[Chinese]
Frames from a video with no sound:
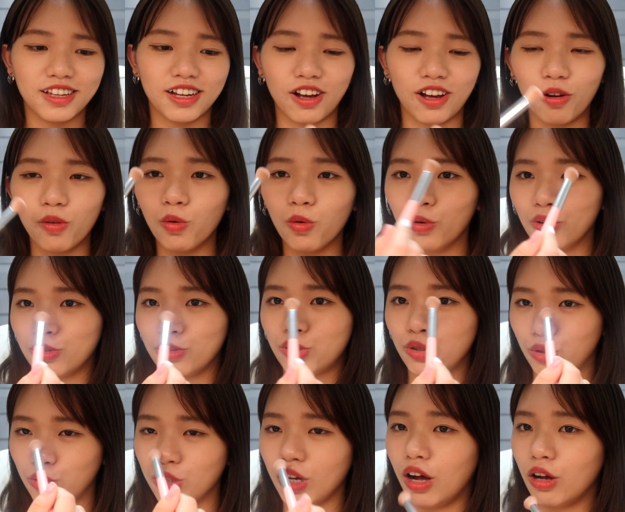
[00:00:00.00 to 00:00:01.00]
跟我
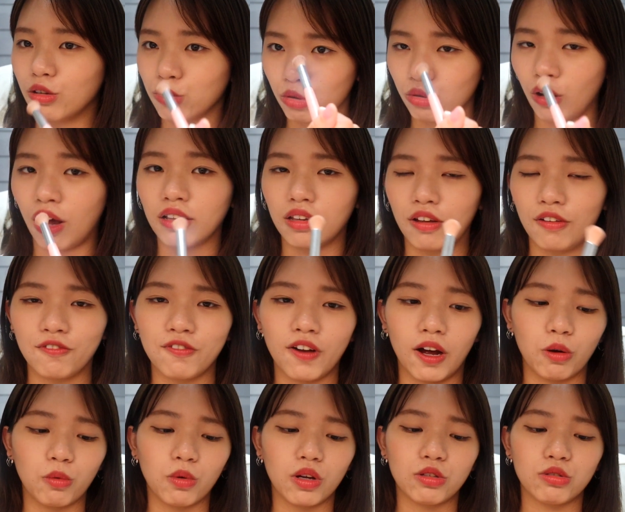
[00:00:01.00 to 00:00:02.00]
需要刷的
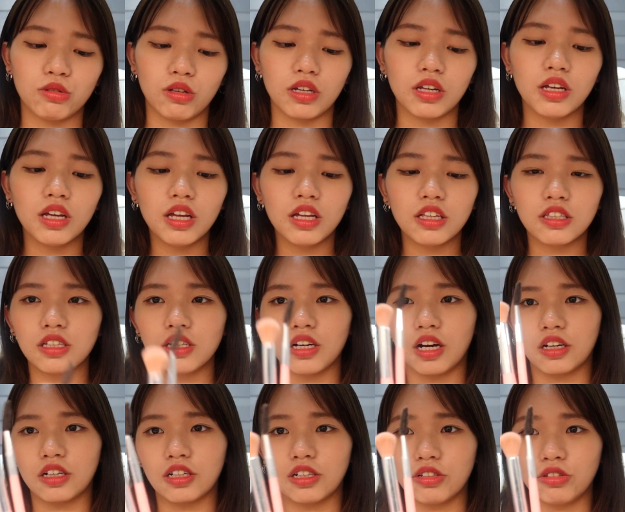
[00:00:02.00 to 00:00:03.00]
范围，所以这
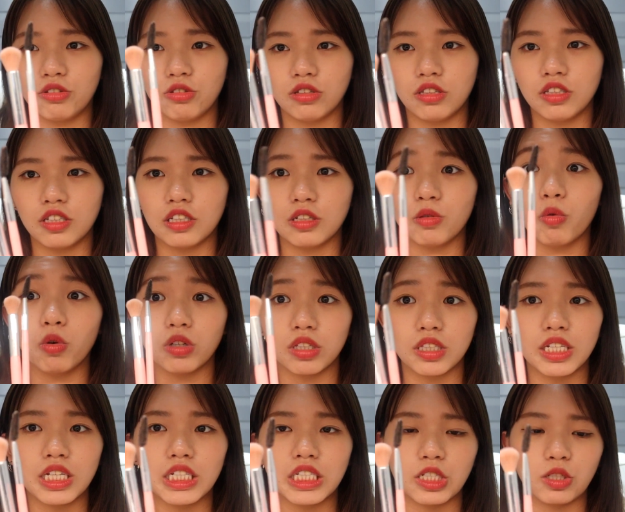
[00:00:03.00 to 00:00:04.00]
两个就是我
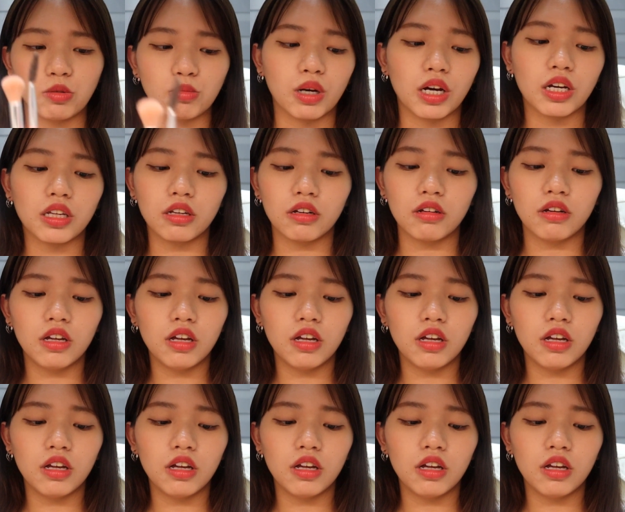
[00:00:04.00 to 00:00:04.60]
是一起买的。